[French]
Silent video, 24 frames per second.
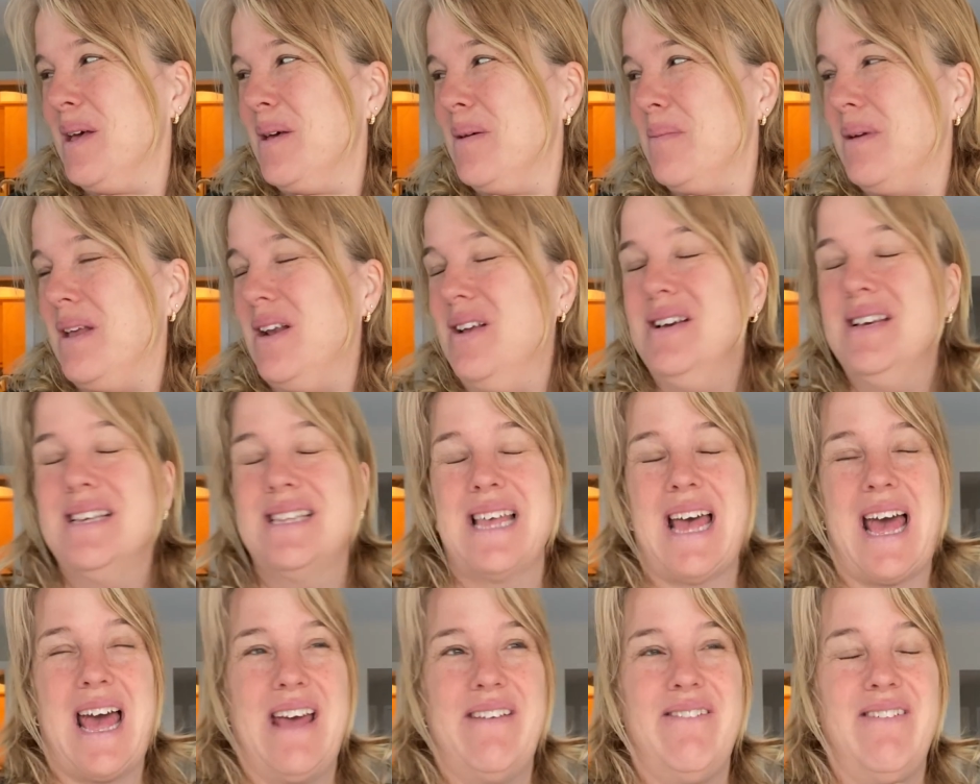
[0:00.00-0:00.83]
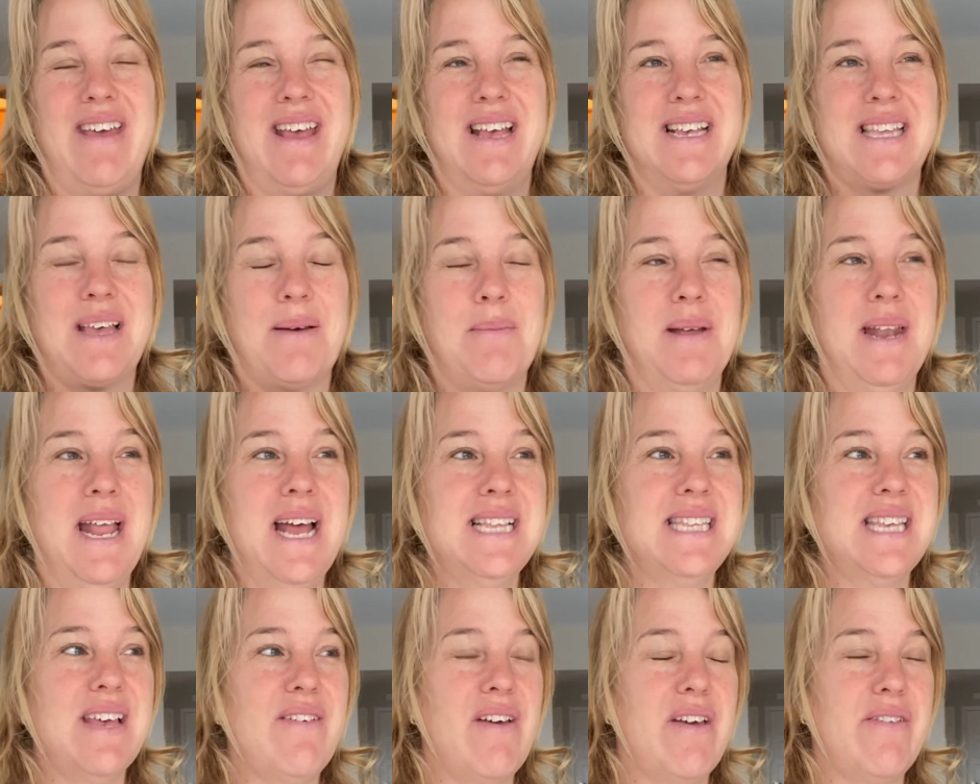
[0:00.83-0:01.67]
Puis là, avait, Sabrina,
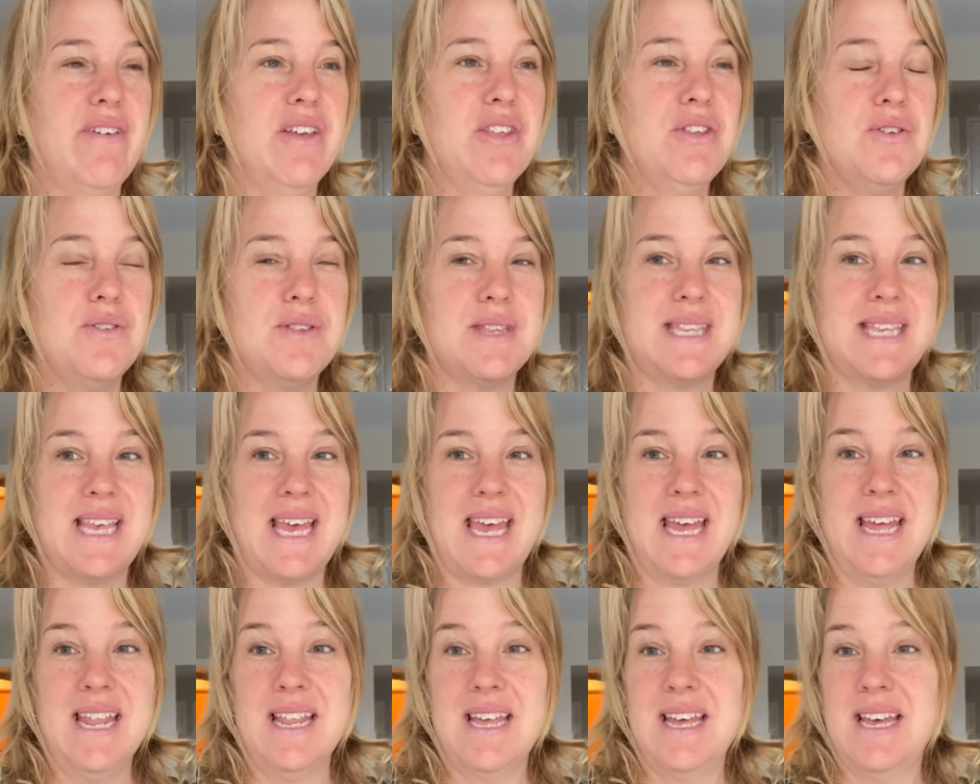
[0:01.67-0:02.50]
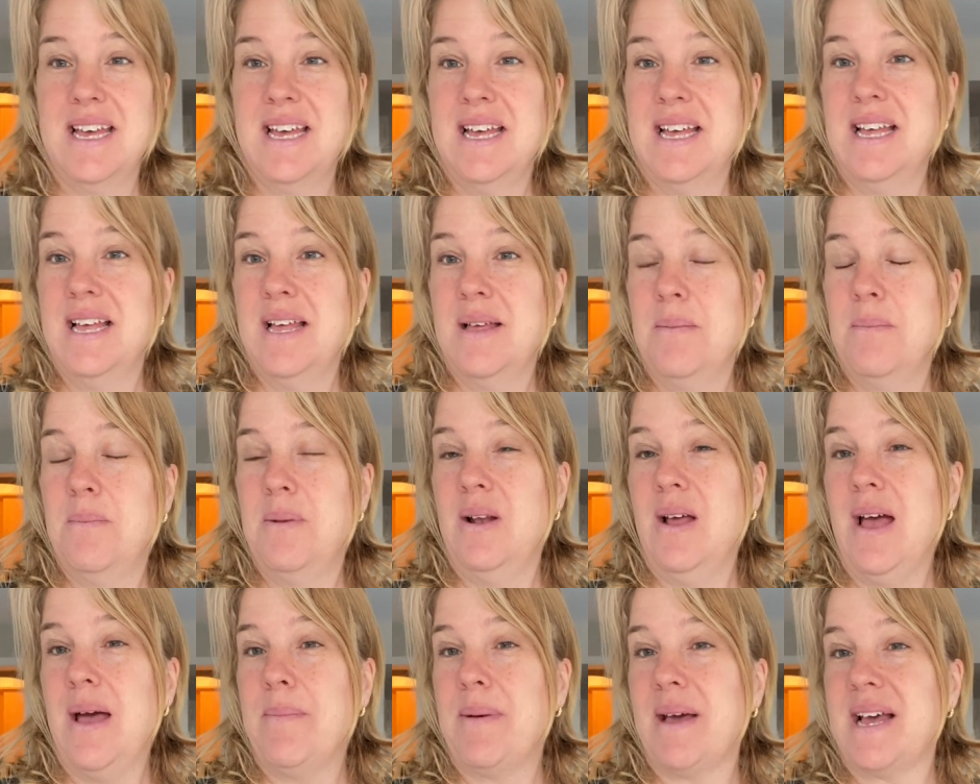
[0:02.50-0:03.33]
elle avait fait une selle. Puis
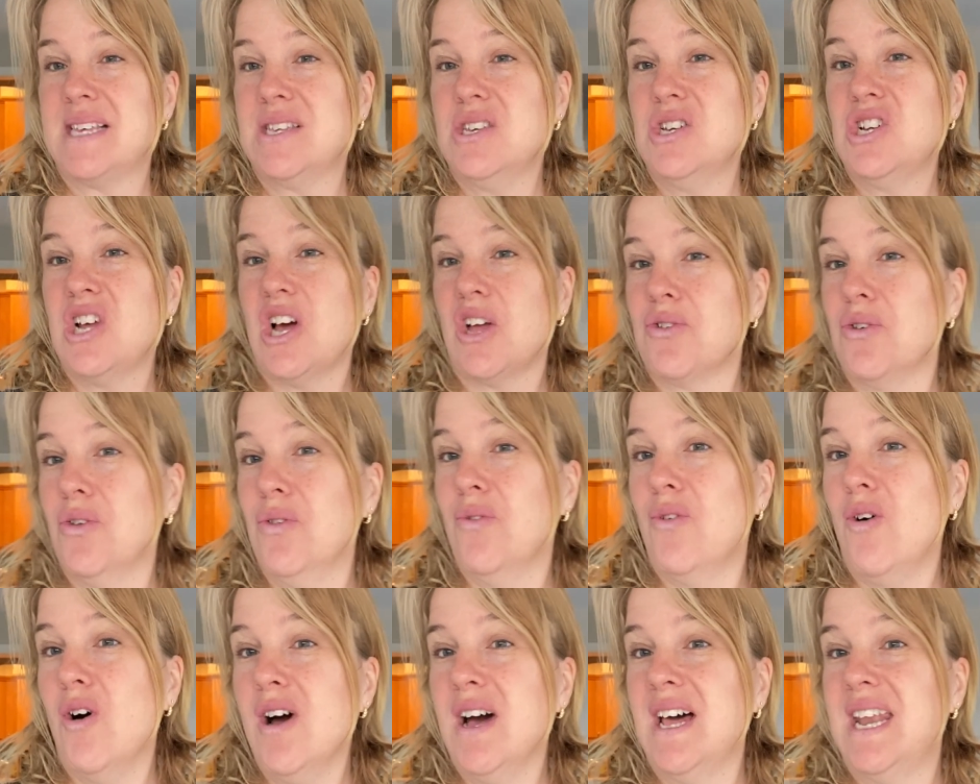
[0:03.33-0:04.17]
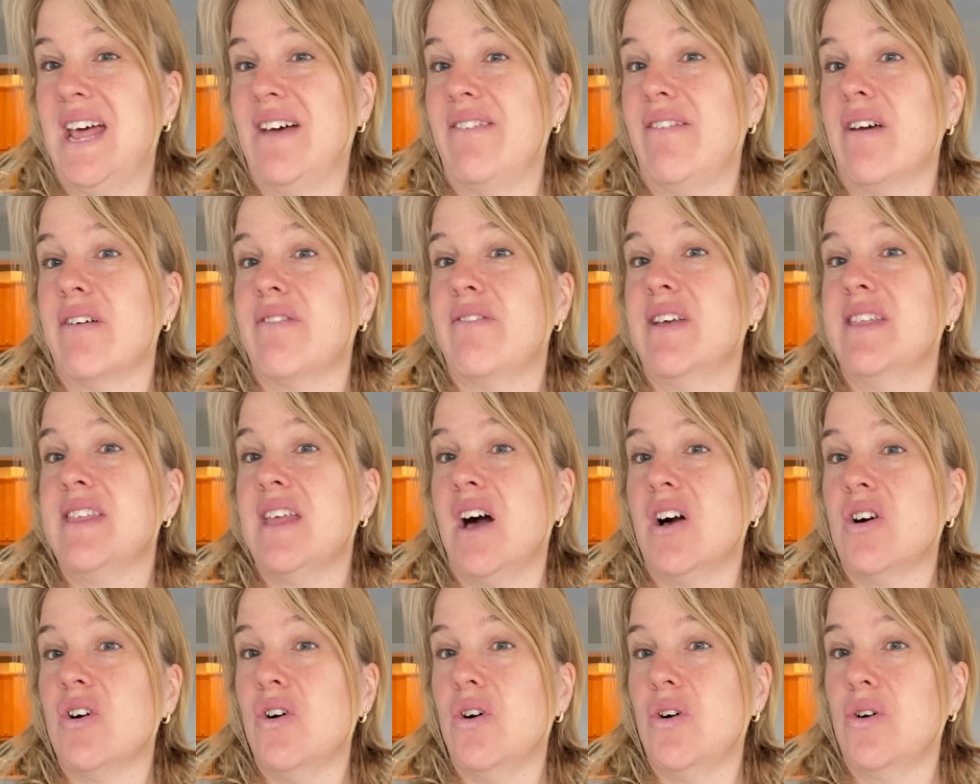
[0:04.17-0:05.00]
là, après ça, je retourne voir, on avait fait
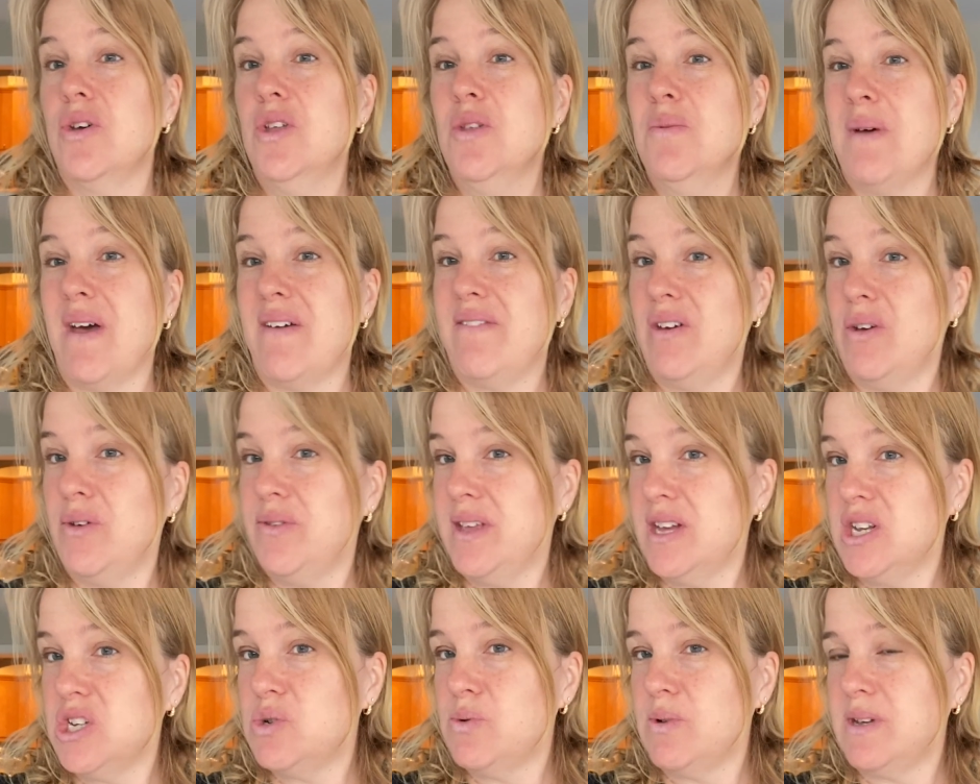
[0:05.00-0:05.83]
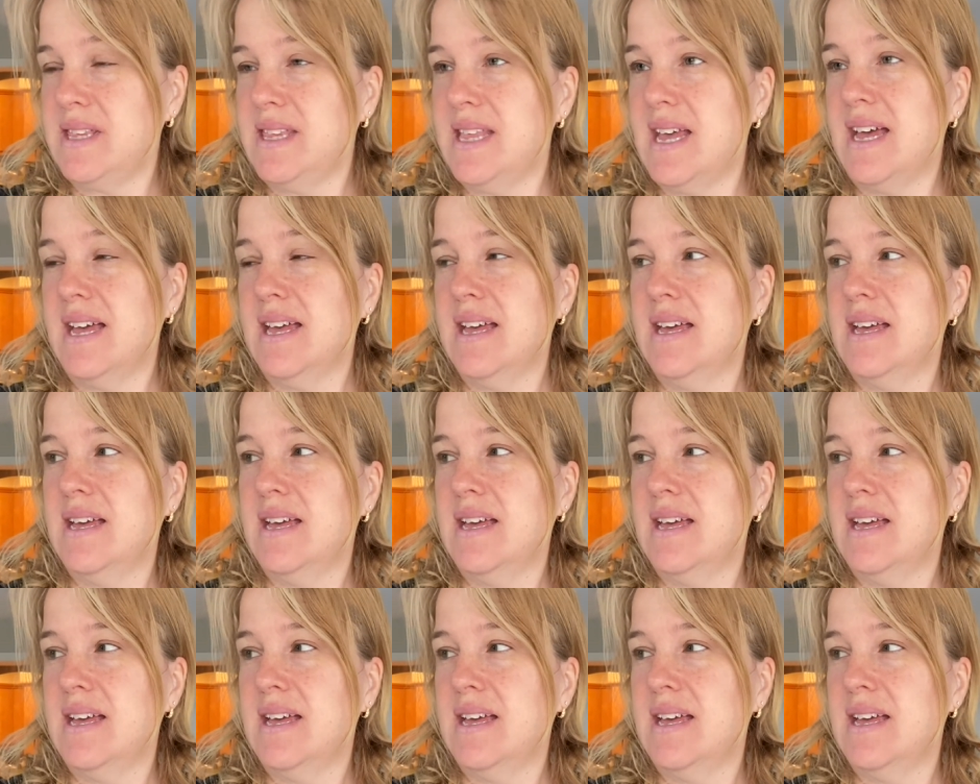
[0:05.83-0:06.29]
encore une, puis elle avait eu le temps de jouer dedans.